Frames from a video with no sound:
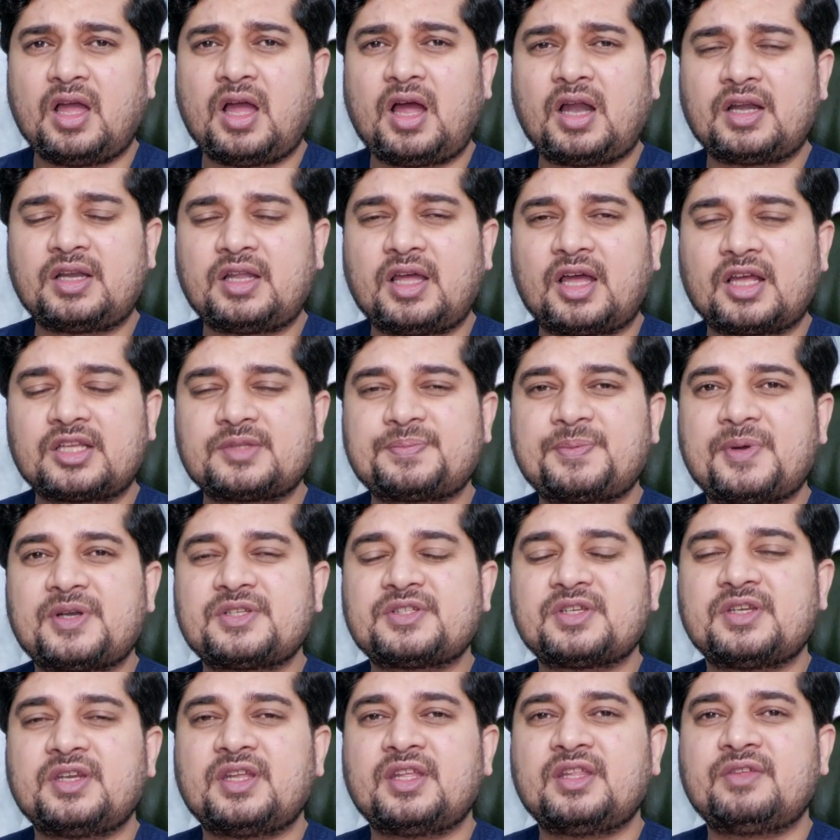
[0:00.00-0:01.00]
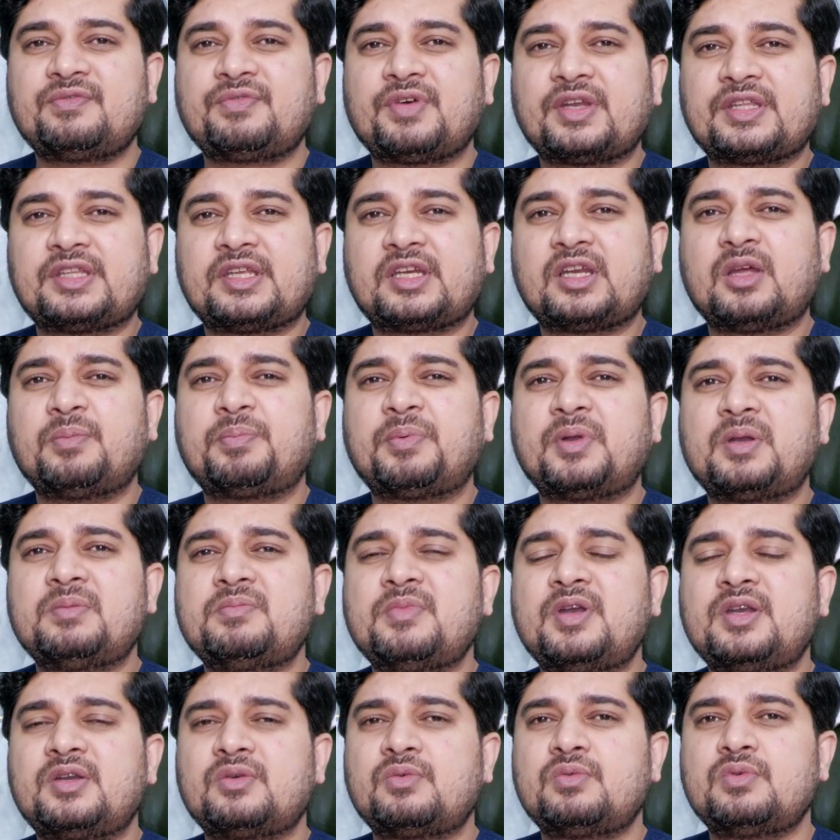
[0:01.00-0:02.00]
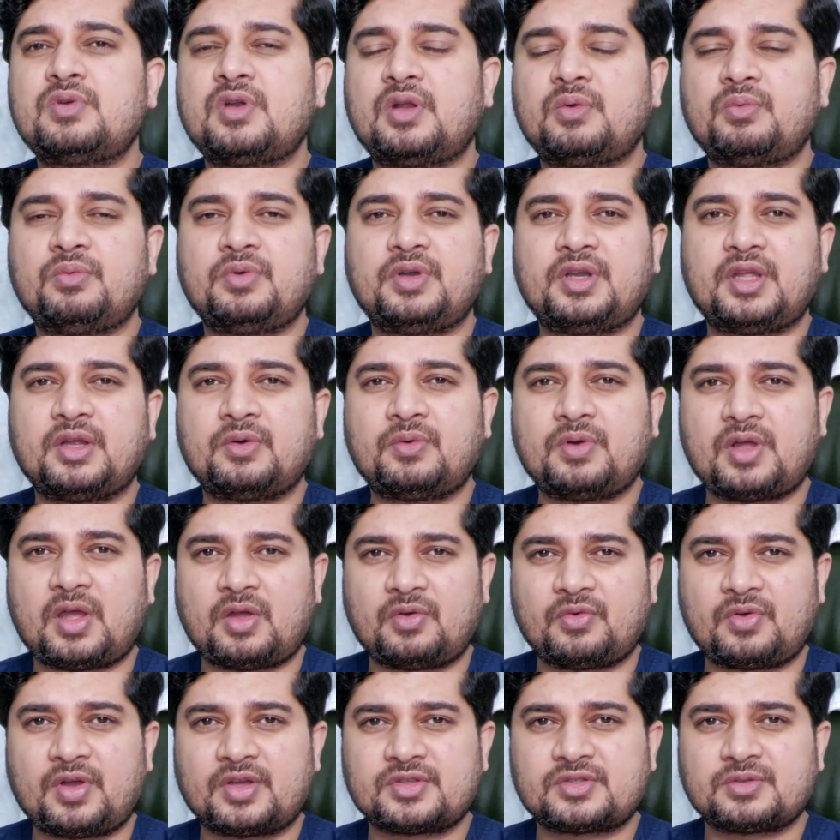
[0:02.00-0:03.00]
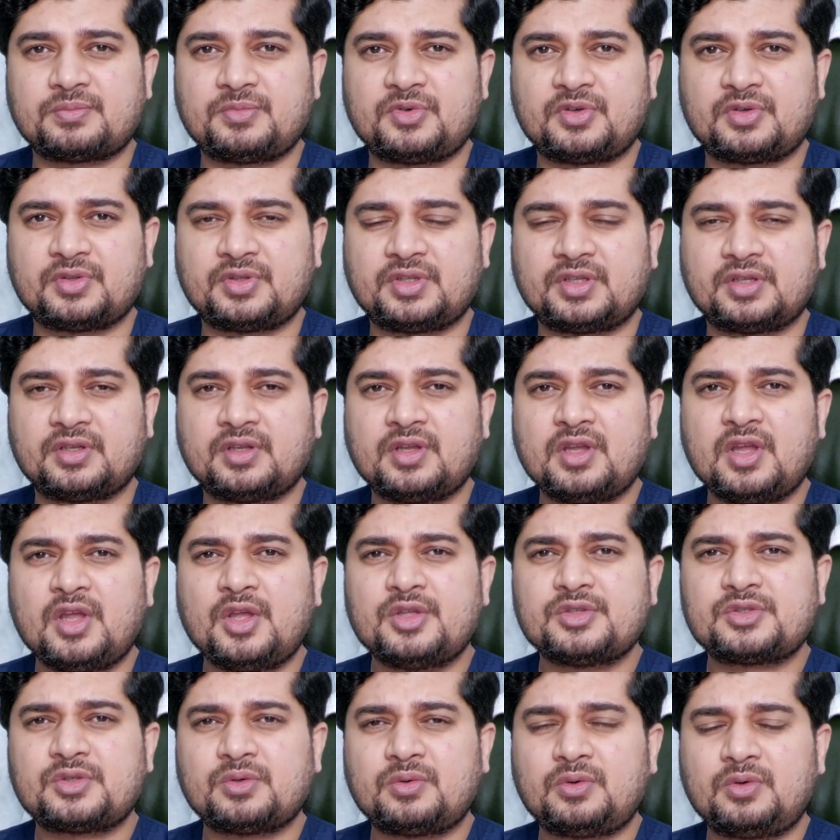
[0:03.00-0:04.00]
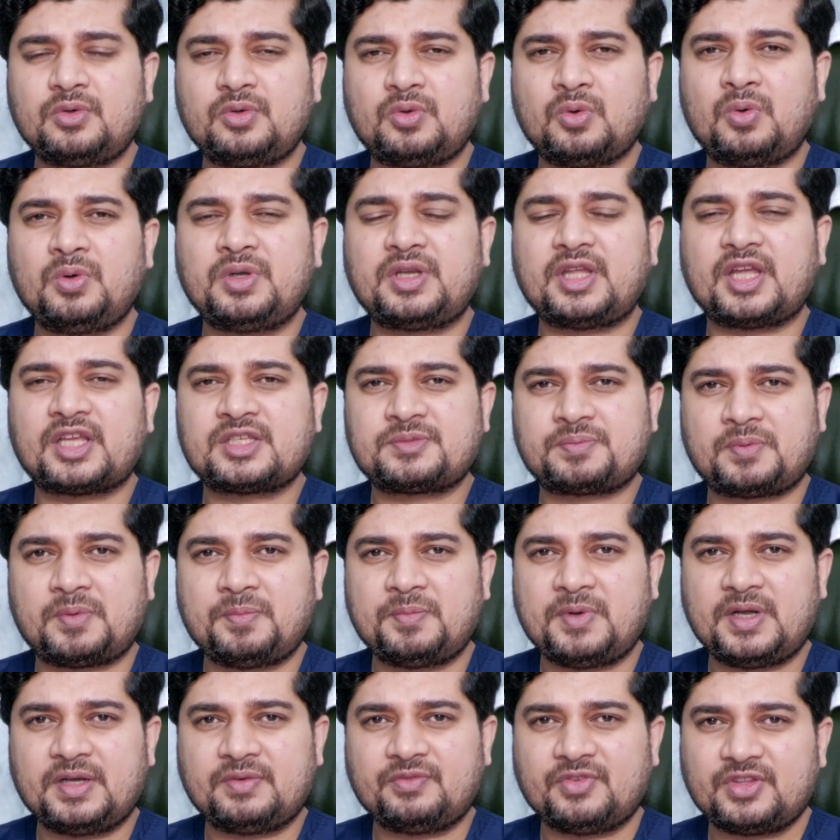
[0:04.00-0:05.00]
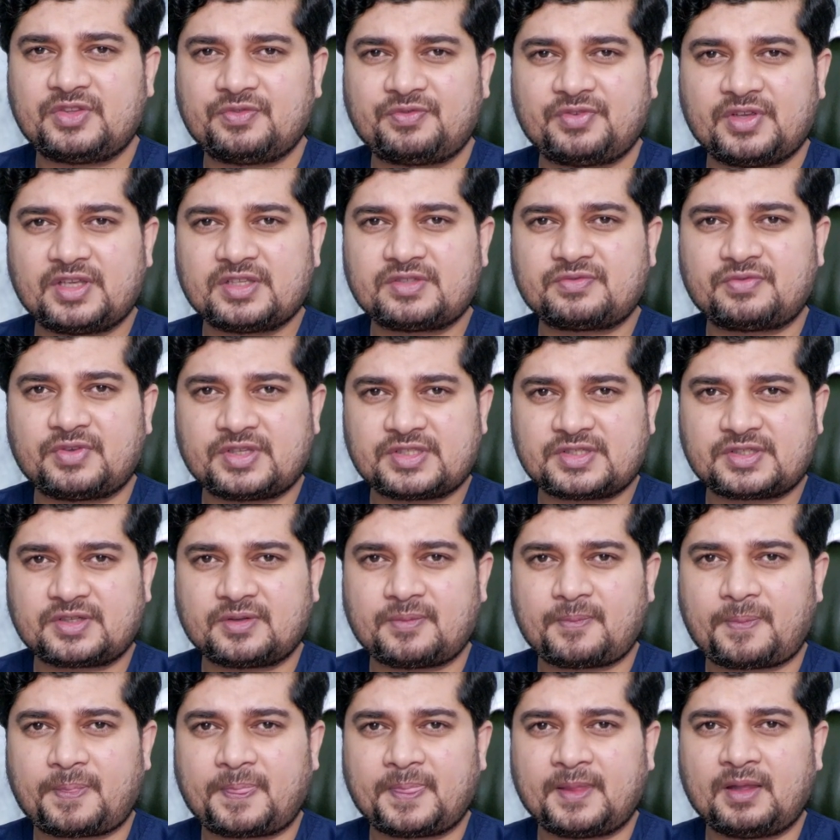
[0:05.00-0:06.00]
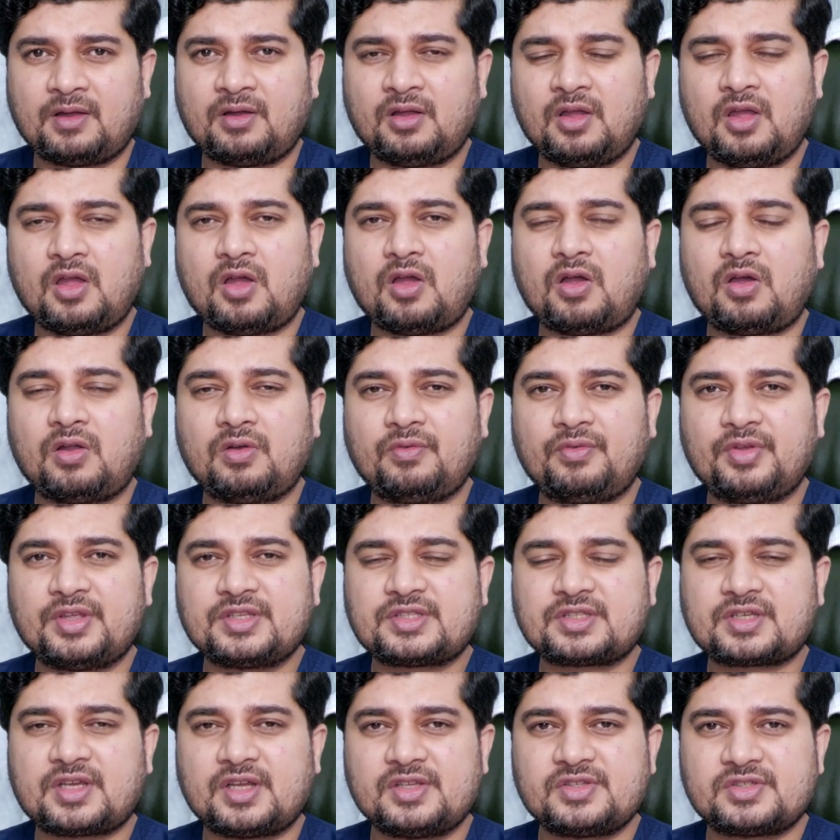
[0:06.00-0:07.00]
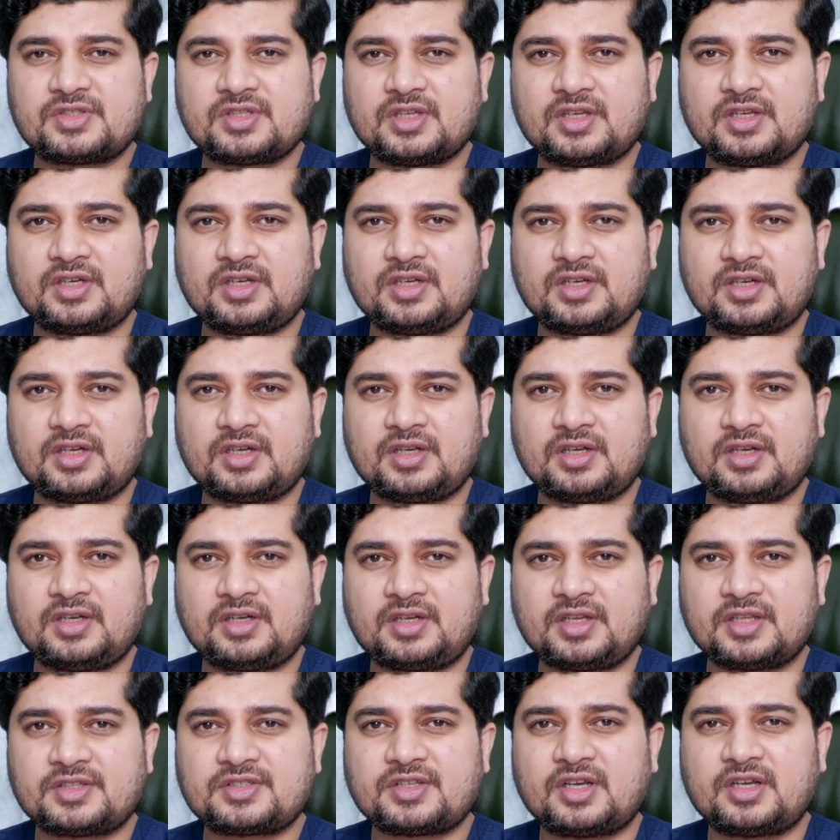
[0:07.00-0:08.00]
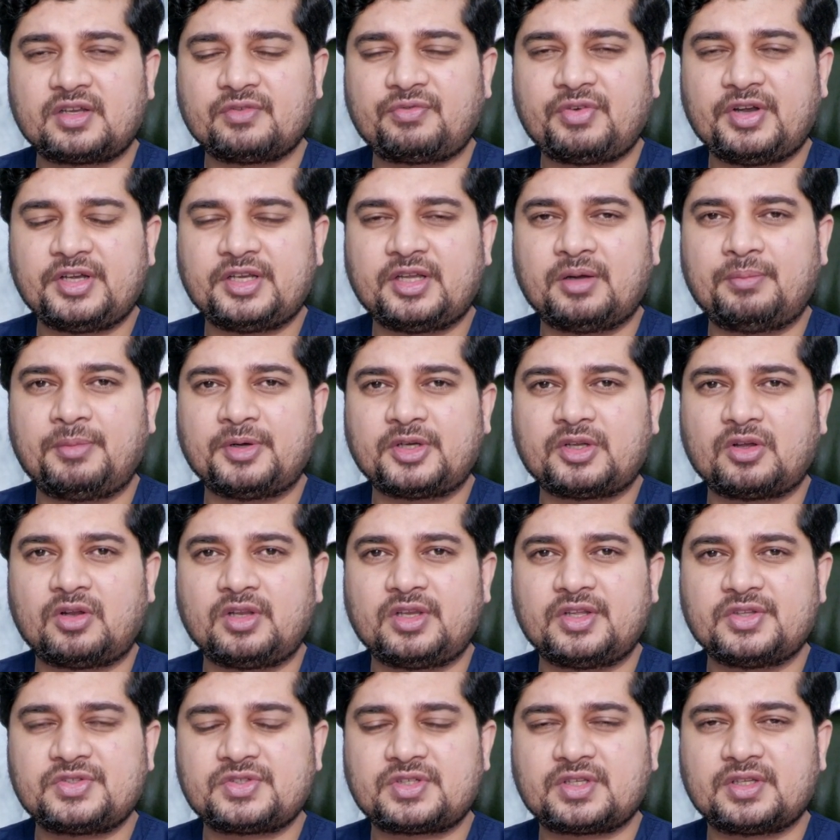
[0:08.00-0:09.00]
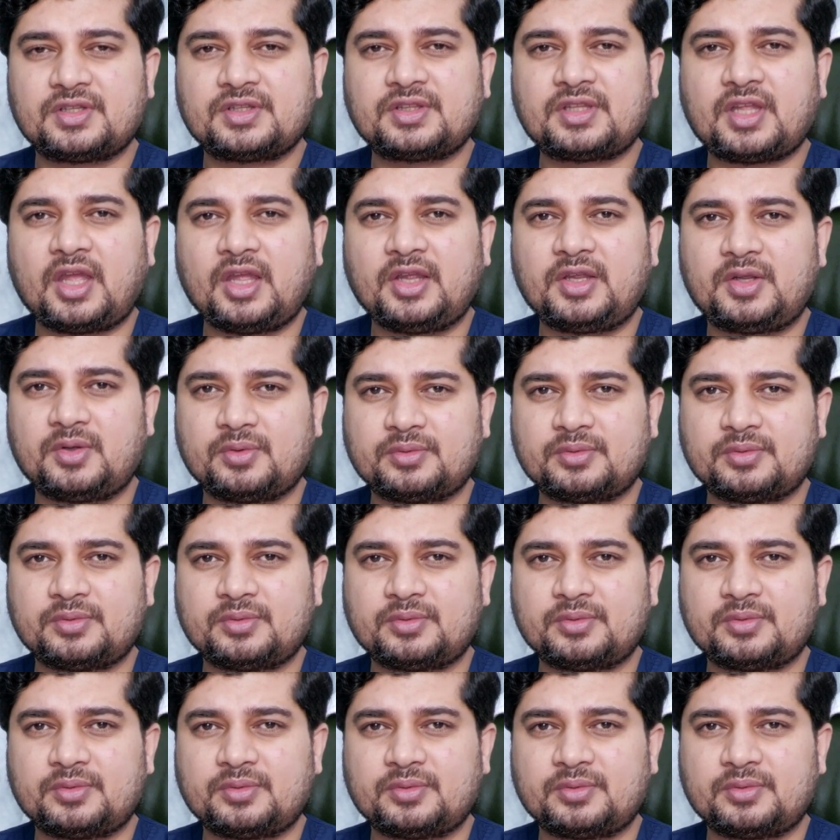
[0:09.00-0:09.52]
ఆ డార్క్ స్పాట్స్ అనేది ఫర్దర్గా పర్మనెంట్గా ఉండే కూడా అవకాశం ఉంటుంది సో డోంట్ ఎక్స్పెరిమెంట్ విత్ ఫేస్ ఫస్ట్ ఆల్వేస్ కన్సల్ ఇట్ ఎ సర్టిఫైడ్ డర్మటాలజిస్ట్ థ్యాంక్